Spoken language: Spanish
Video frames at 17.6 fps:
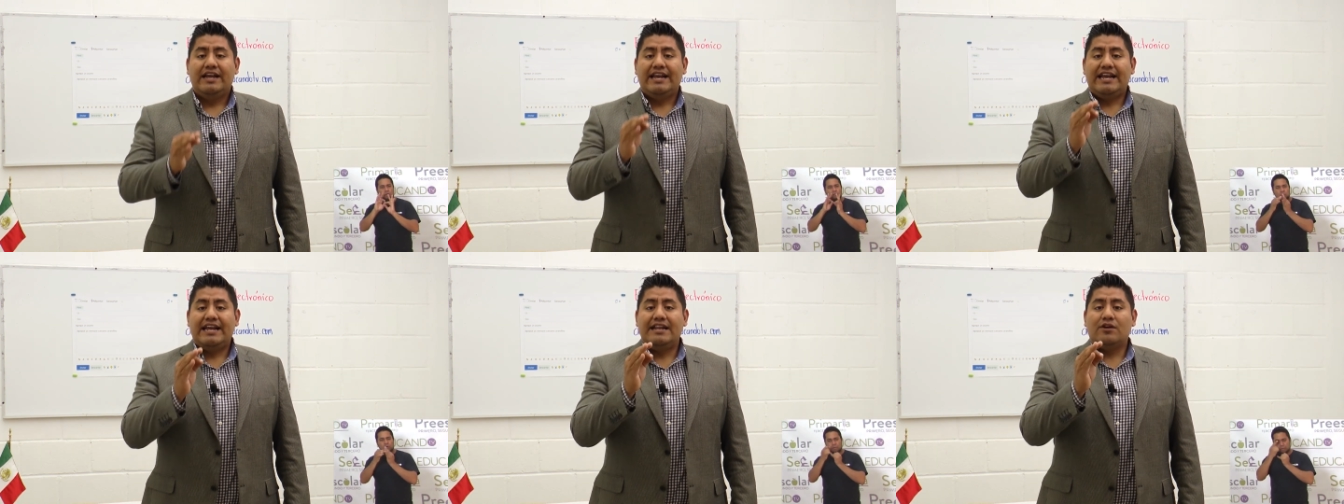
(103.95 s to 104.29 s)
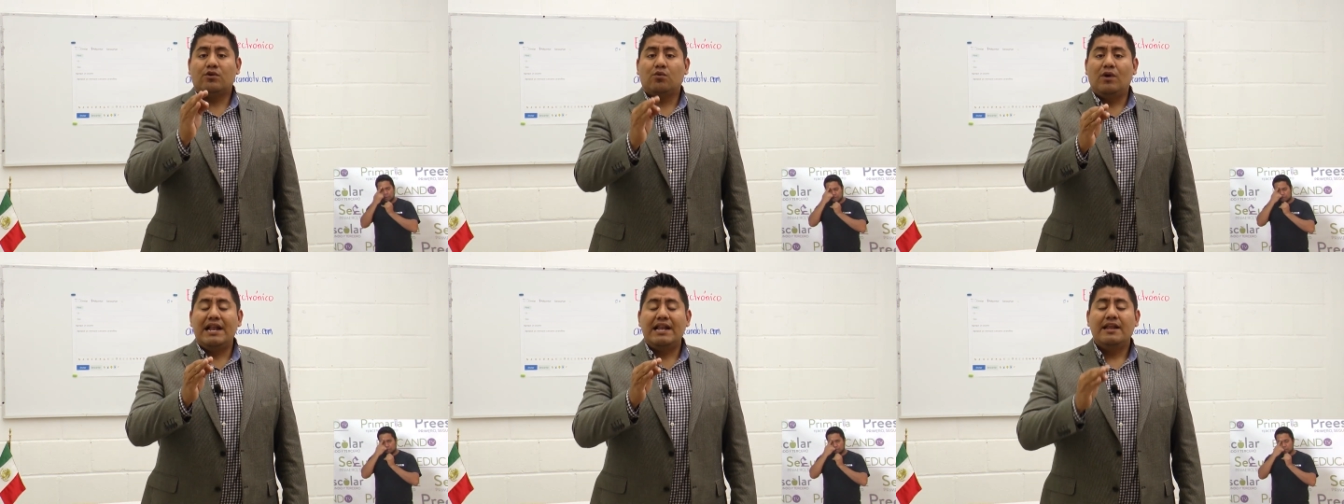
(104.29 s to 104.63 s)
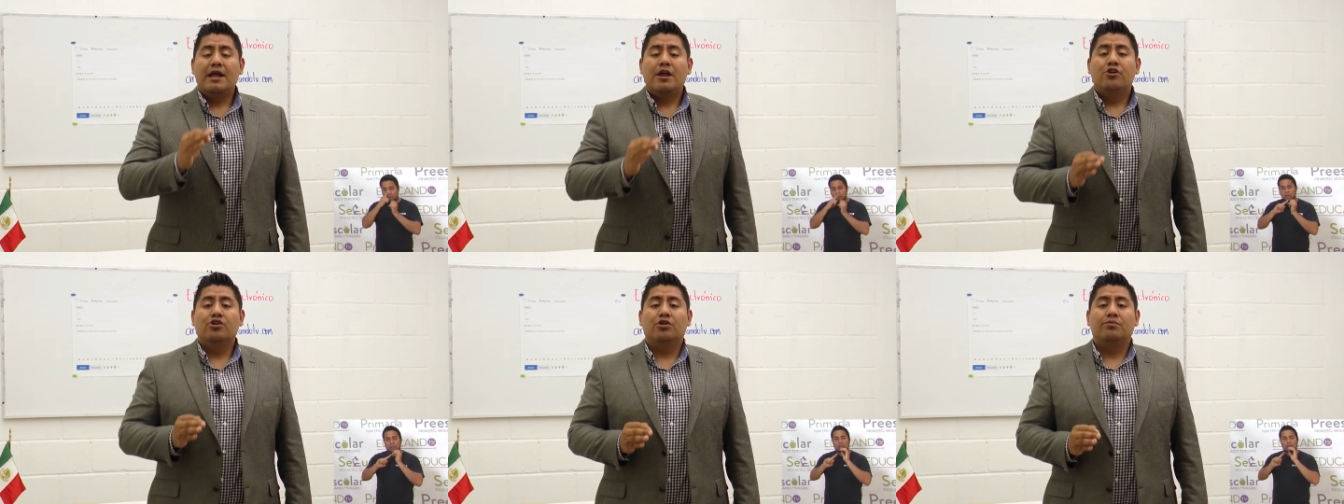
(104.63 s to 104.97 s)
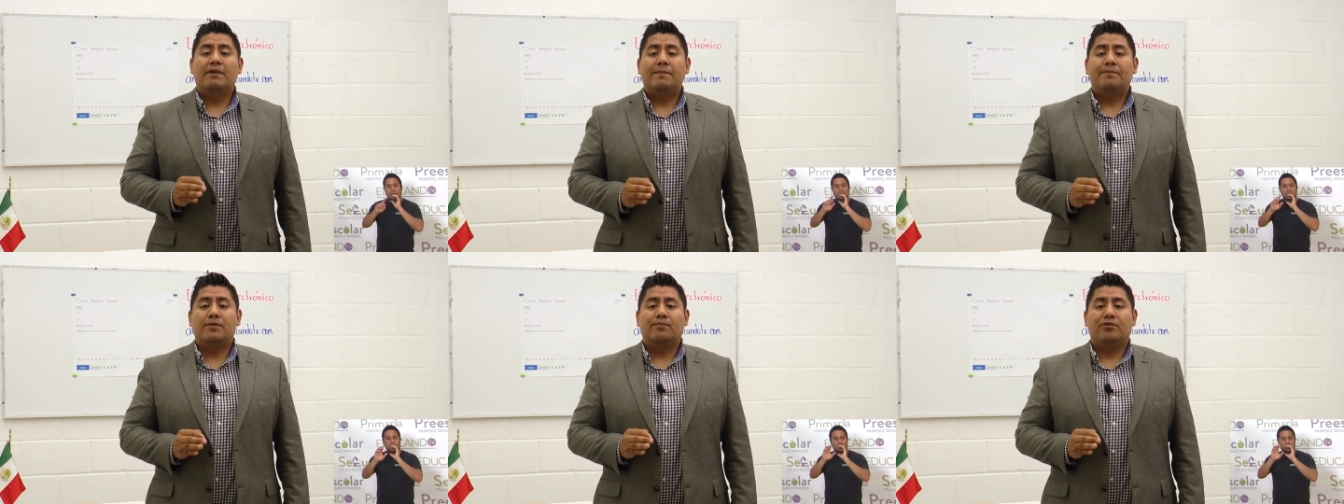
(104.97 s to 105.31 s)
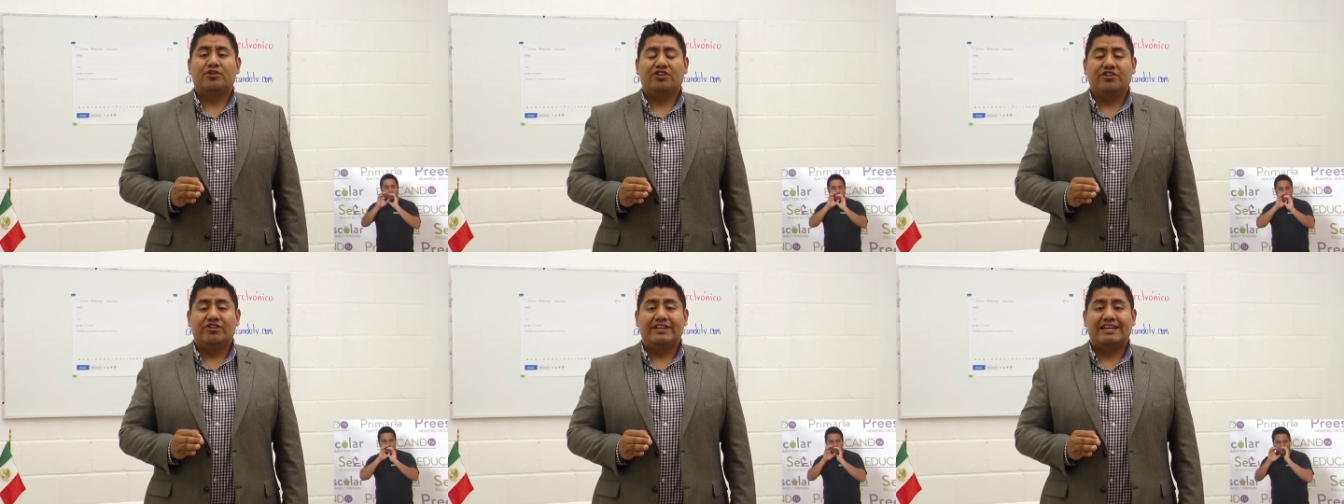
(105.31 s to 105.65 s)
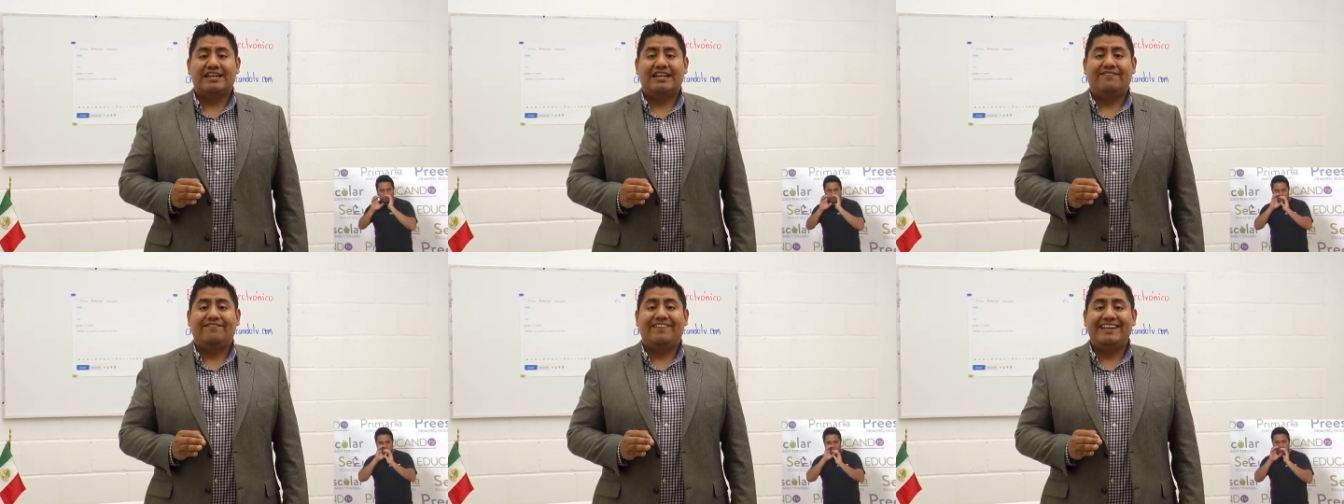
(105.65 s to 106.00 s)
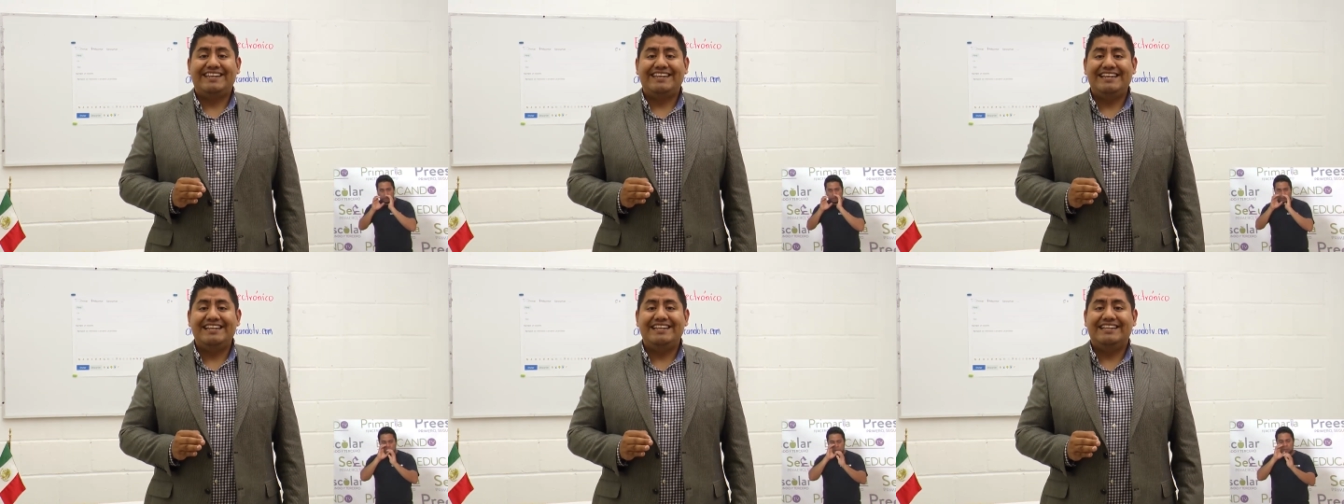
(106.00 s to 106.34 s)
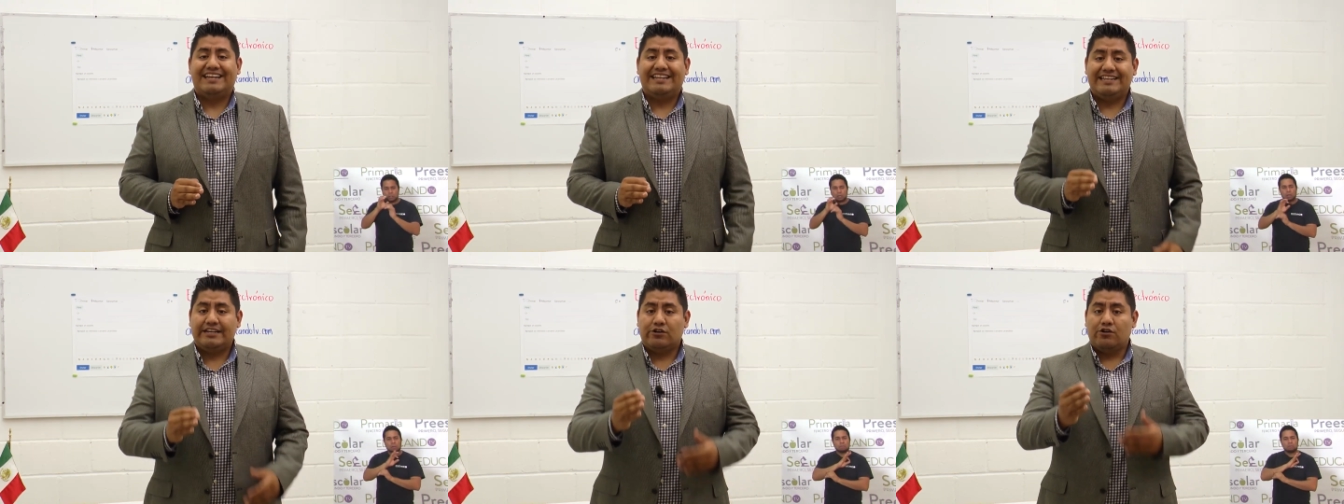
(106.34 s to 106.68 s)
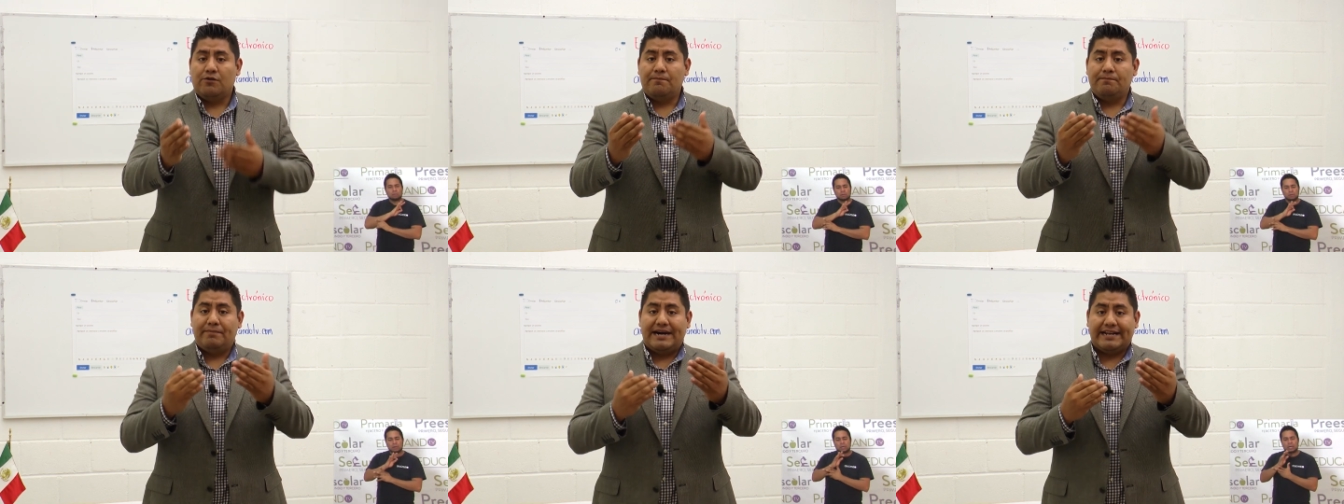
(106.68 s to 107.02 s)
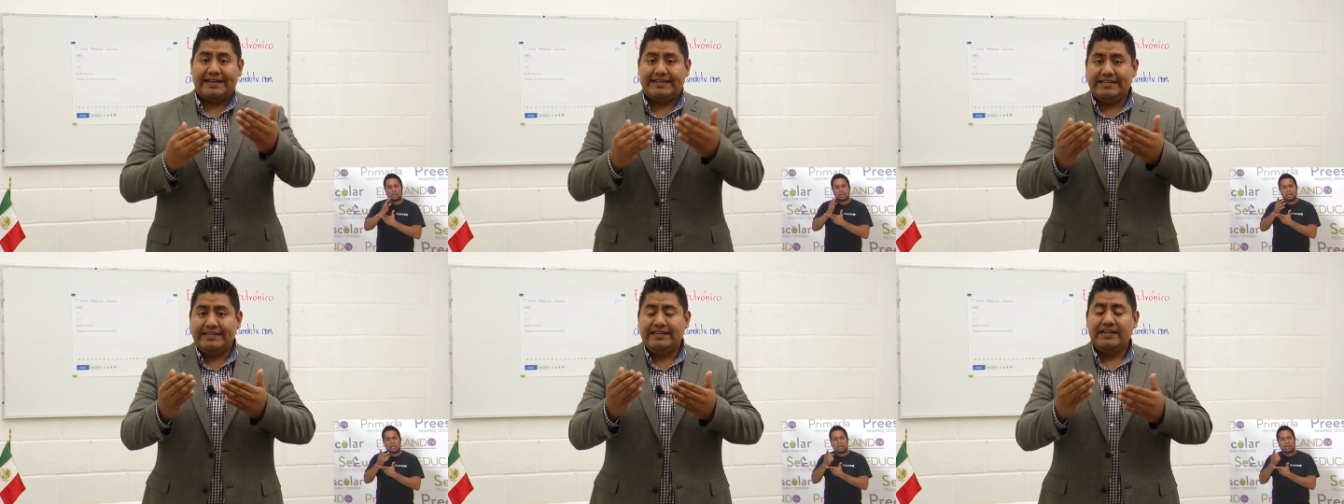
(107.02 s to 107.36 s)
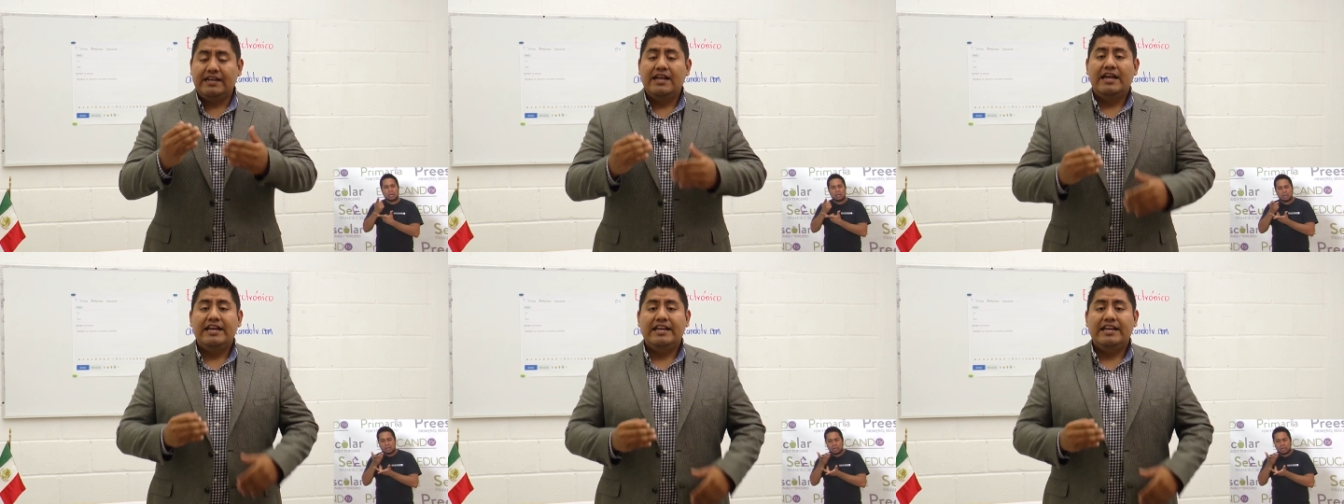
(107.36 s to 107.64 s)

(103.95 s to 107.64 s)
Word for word: el cual nos va a proporcionar la facilidad de compartir